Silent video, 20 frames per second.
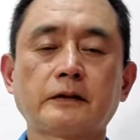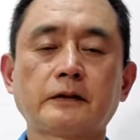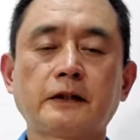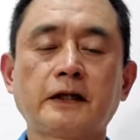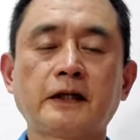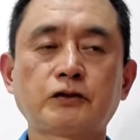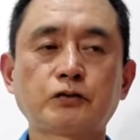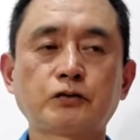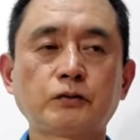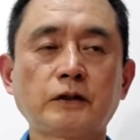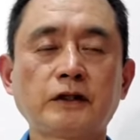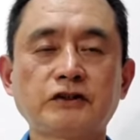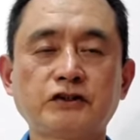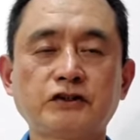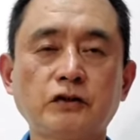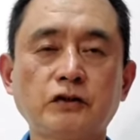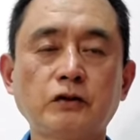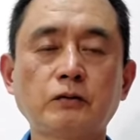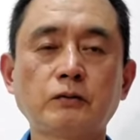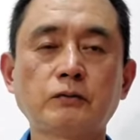它出来
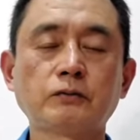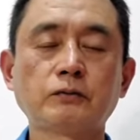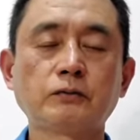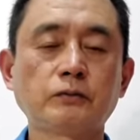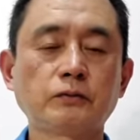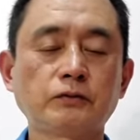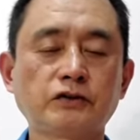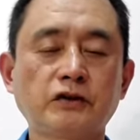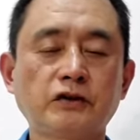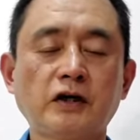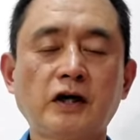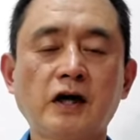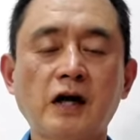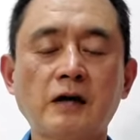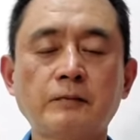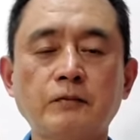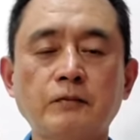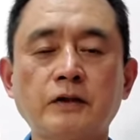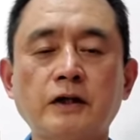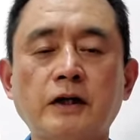之后，我就
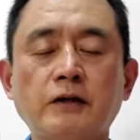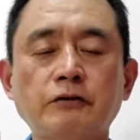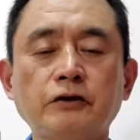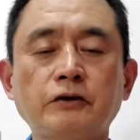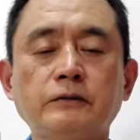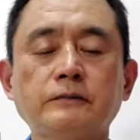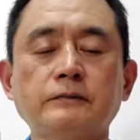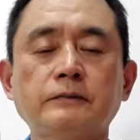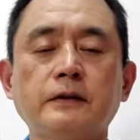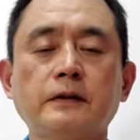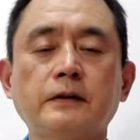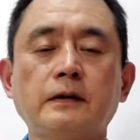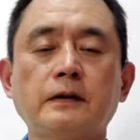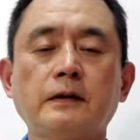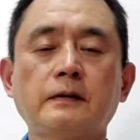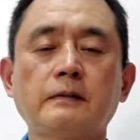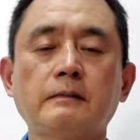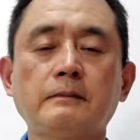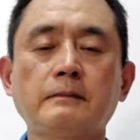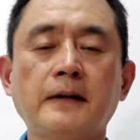毫不考虑
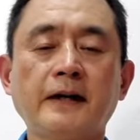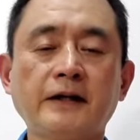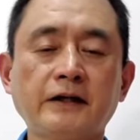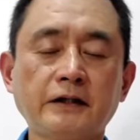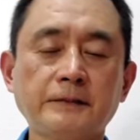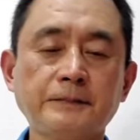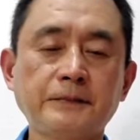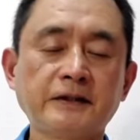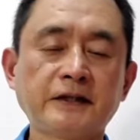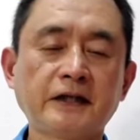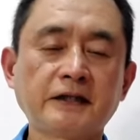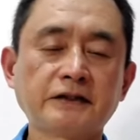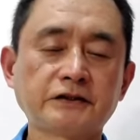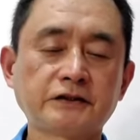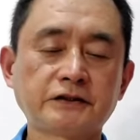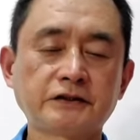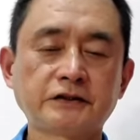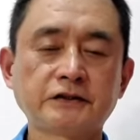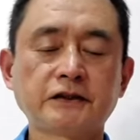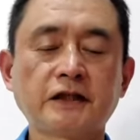买了一瓶来
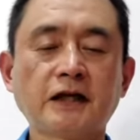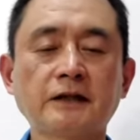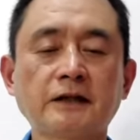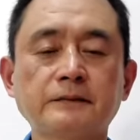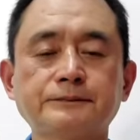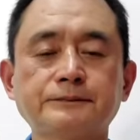试试看。